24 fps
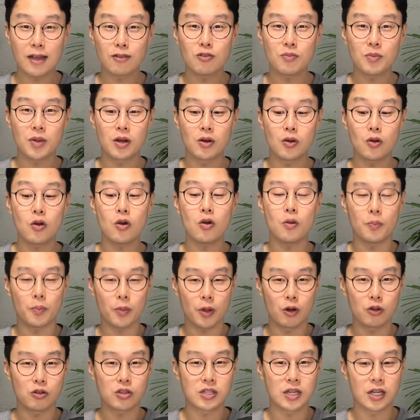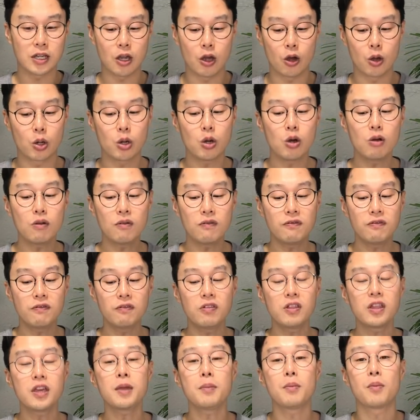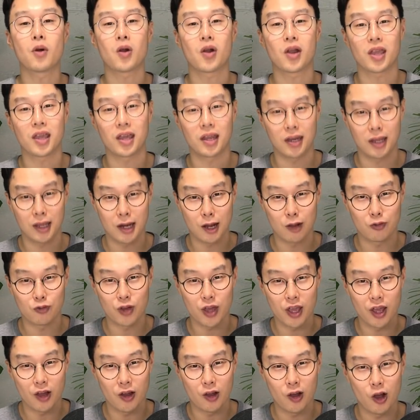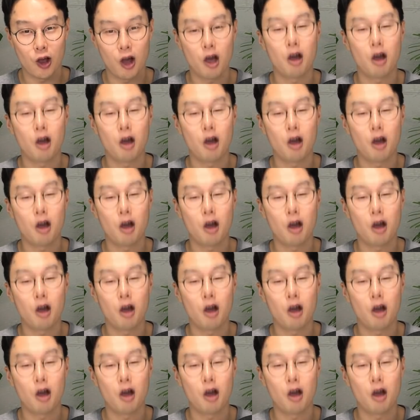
한국말로 벼룩시장 영어로 flea market이라고 해요.